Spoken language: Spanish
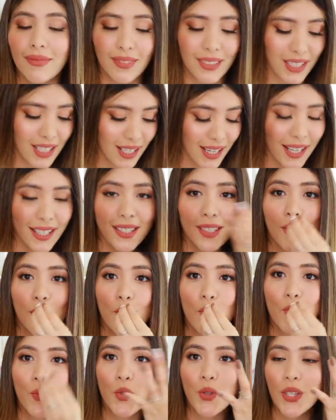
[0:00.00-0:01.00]
Chicas,
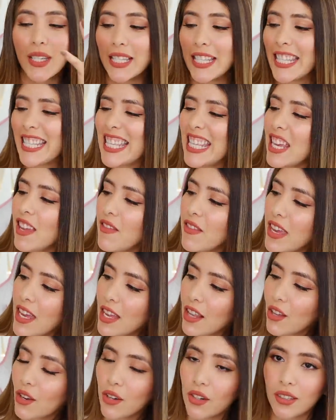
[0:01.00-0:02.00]

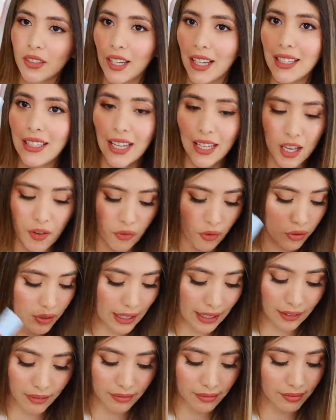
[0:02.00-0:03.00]
divino. Esta aquí fue
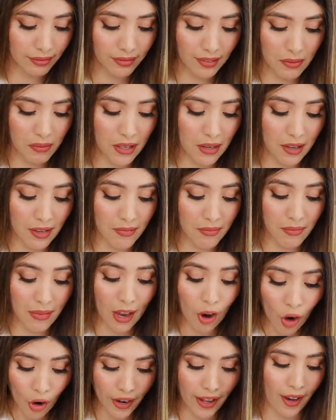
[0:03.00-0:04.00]
una de mis
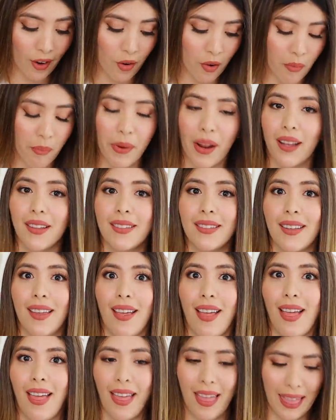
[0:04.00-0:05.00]
mejores compras
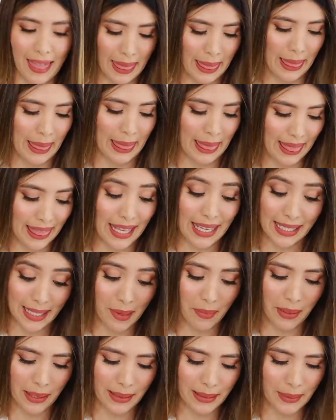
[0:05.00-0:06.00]
de
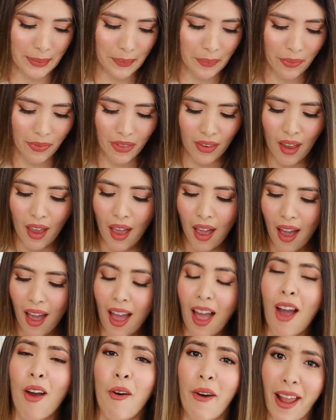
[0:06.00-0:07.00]
este mes.
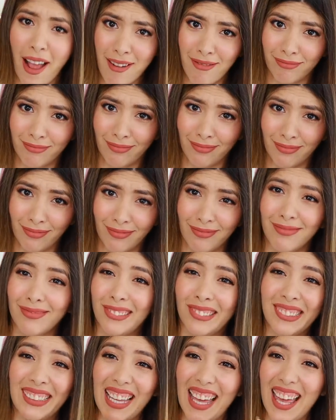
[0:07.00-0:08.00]
Ahora,
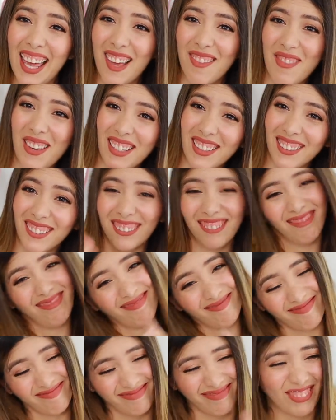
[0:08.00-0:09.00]
una de mis
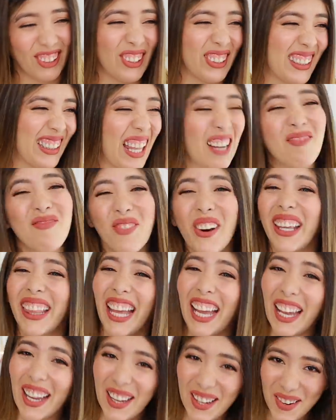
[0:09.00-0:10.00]
no tan
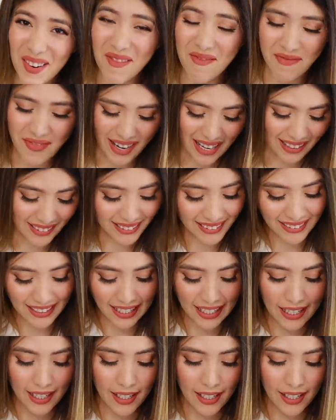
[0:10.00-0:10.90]
buenas compras